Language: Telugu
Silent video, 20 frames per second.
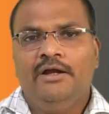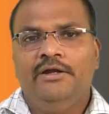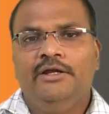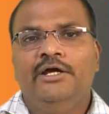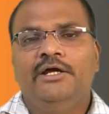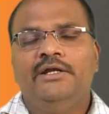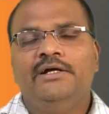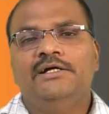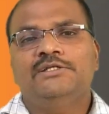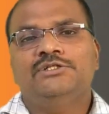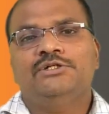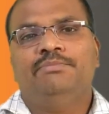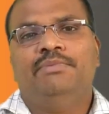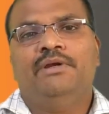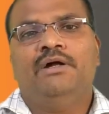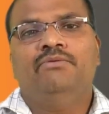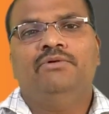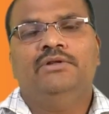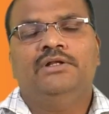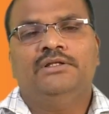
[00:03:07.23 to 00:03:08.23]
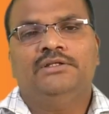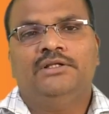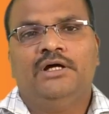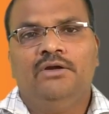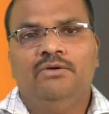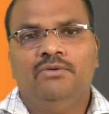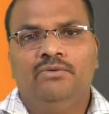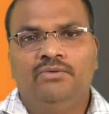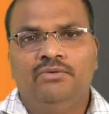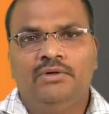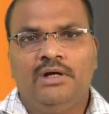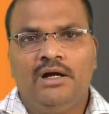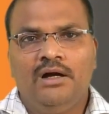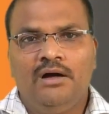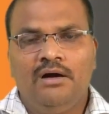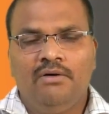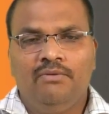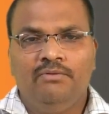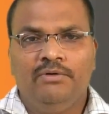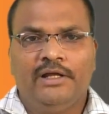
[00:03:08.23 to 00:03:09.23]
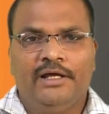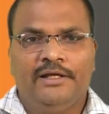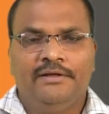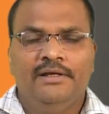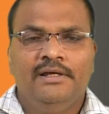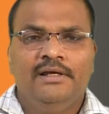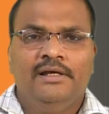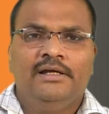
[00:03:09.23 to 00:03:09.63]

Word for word: నేరుగా చెప్పిన ఉదంతాలు కూడా ఉన్నాయి